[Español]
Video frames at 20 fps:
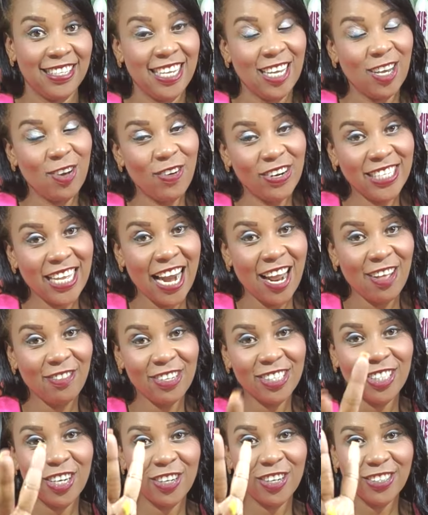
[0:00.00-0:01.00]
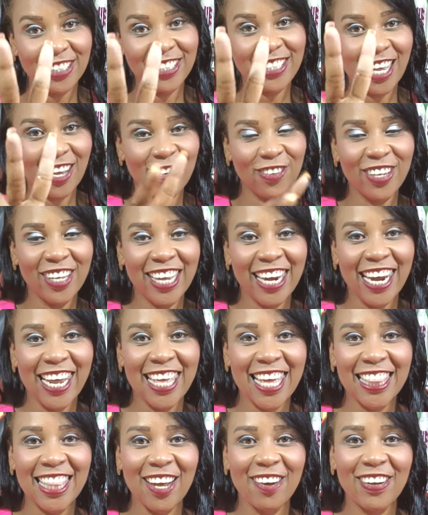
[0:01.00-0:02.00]
¿Y cuál será nuestro segundo
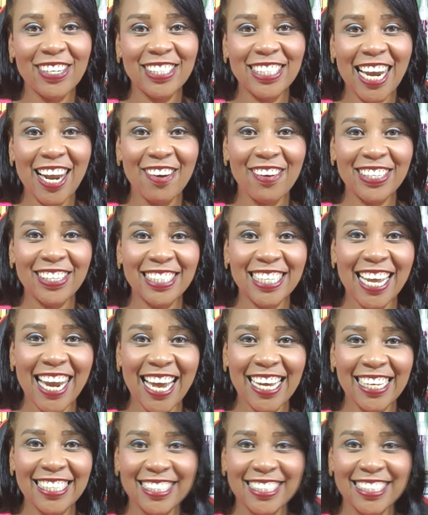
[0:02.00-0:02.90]
ingrediente? ¿Cuál será? ¿Cuál será?